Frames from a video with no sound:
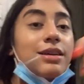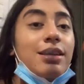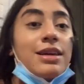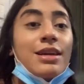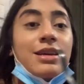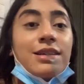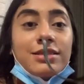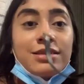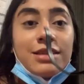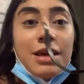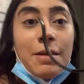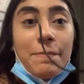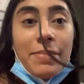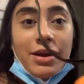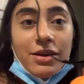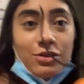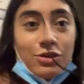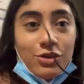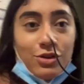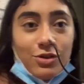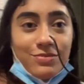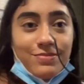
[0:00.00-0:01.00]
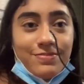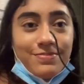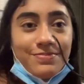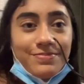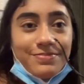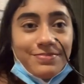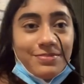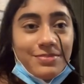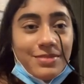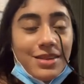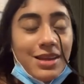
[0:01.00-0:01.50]
y se partió.
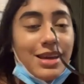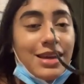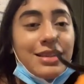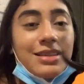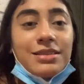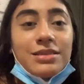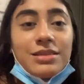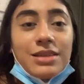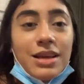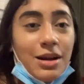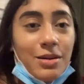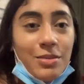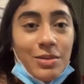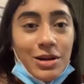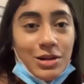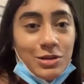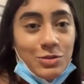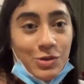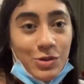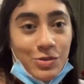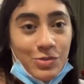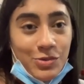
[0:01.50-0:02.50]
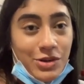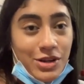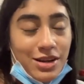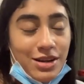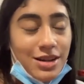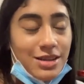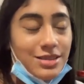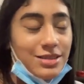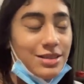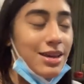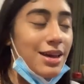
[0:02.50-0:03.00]
Ni siquiera me las pude poner,
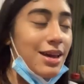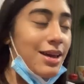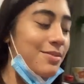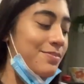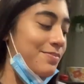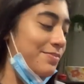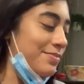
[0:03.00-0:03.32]
así que